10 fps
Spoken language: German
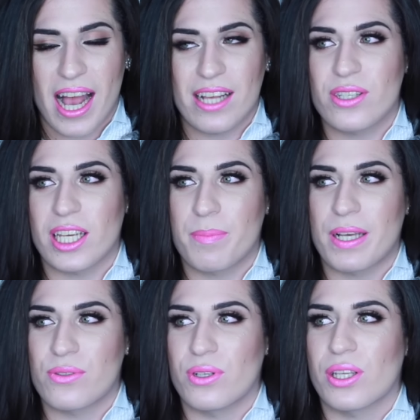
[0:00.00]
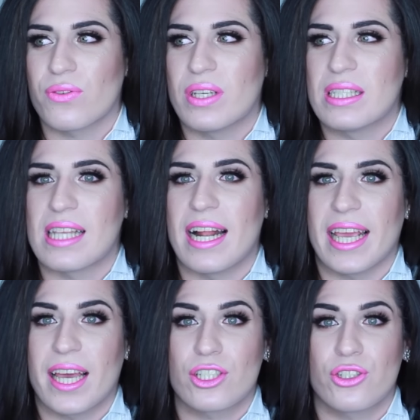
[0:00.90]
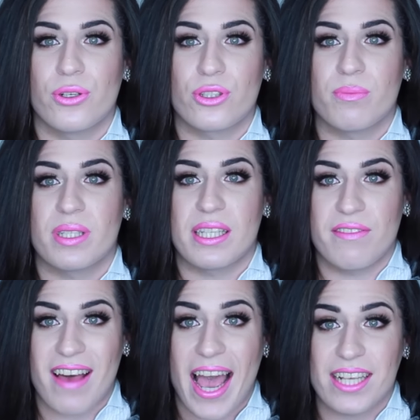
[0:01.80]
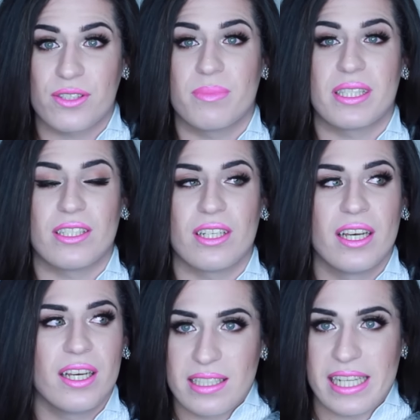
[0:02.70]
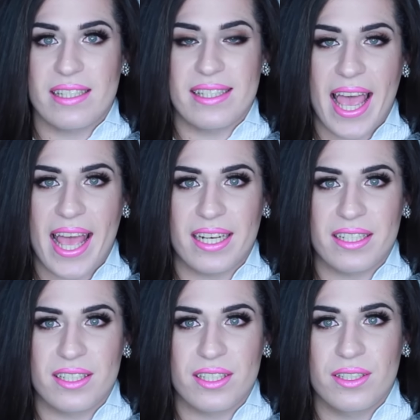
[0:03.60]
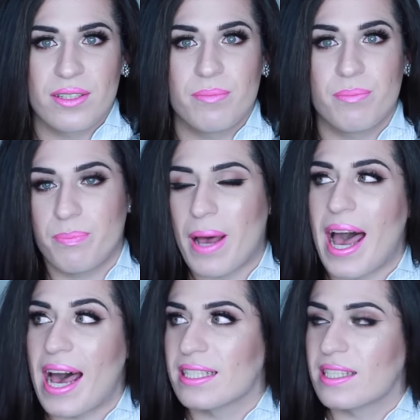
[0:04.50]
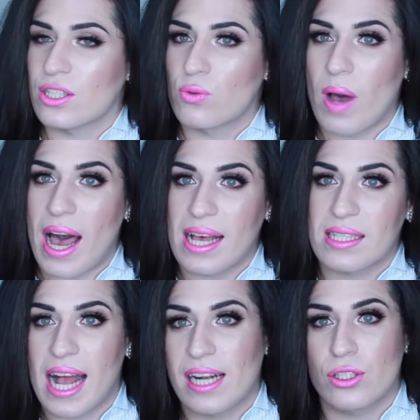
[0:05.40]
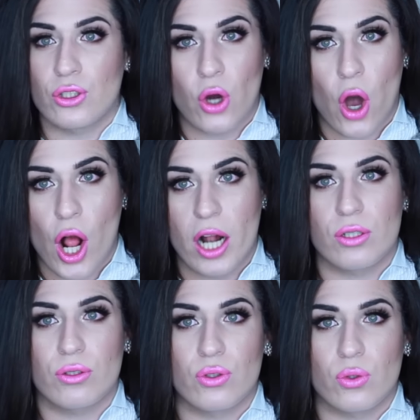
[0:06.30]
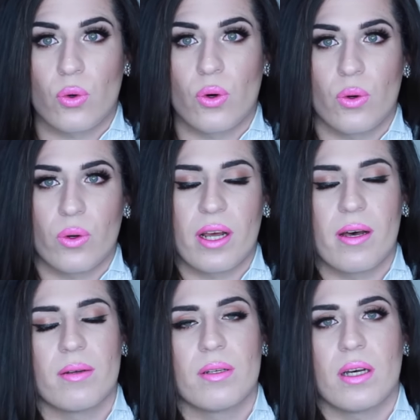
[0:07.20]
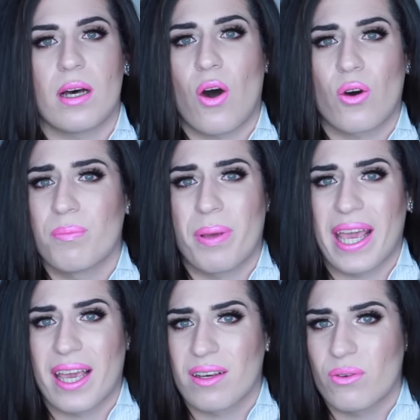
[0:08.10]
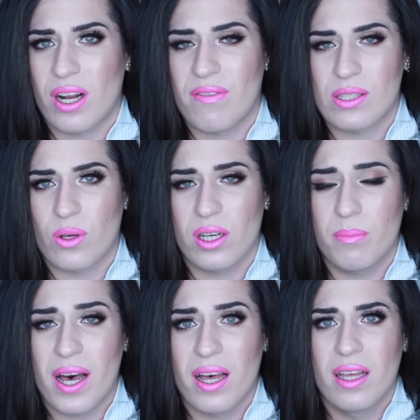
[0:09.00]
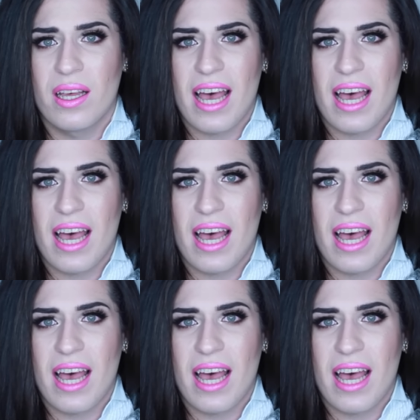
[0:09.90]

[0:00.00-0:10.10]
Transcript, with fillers: Also ich persönlich finde es halt eher schön, so ein bisschen weiß, ein bisschen dezent, ein paar Accessoires halt in Gold und so oder auch in Pink oder was auch immer.